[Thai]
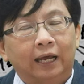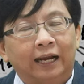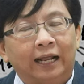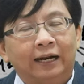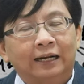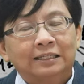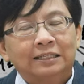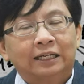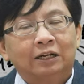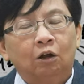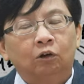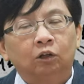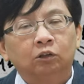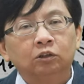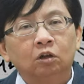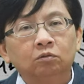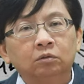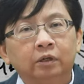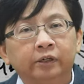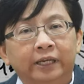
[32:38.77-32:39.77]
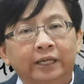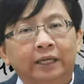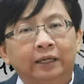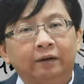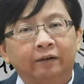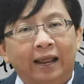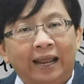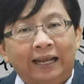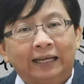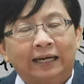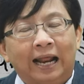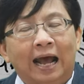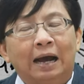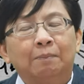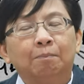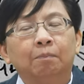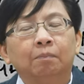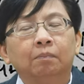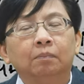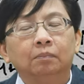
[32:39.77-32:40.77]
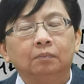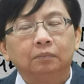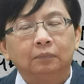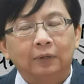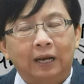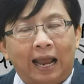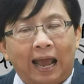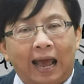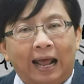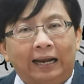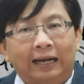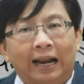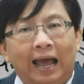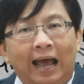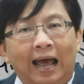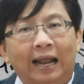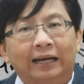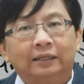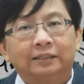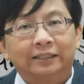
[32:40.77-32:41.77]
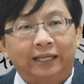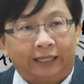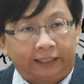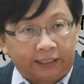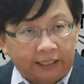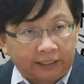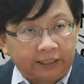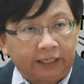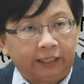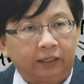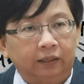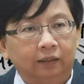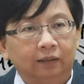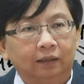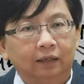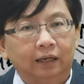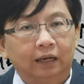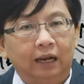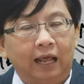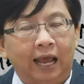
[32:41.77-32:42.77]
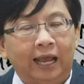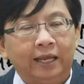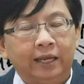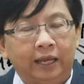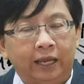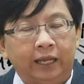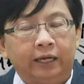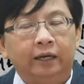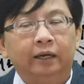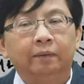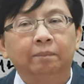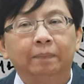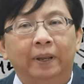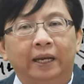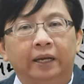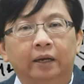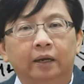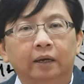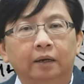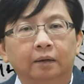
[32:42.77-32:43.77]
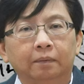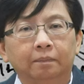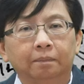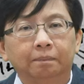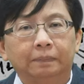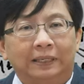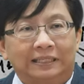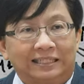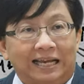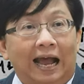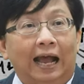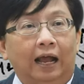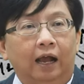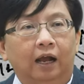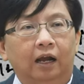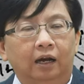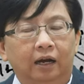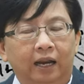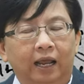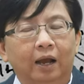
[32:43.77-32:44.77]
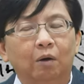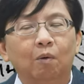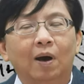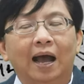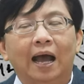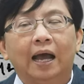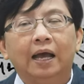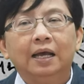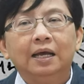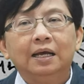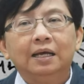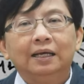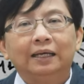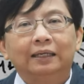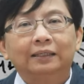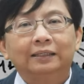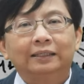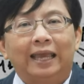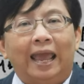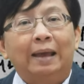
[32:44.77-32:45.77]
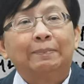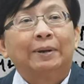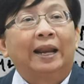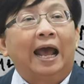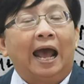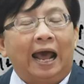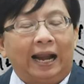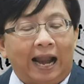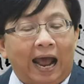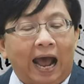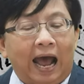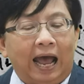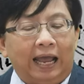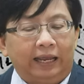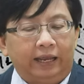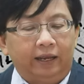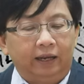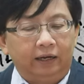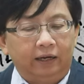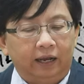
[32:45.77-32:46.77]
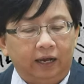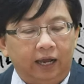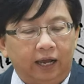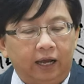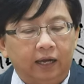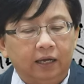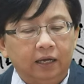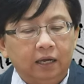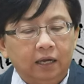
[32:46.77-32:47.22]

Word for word: คณะราษฎรก็ต้องเร่งทำงานด้านเศรษฐกิจให้เห็นเป็นประจักษ์นะคะว่าแก้ปัญหาได้นะคะ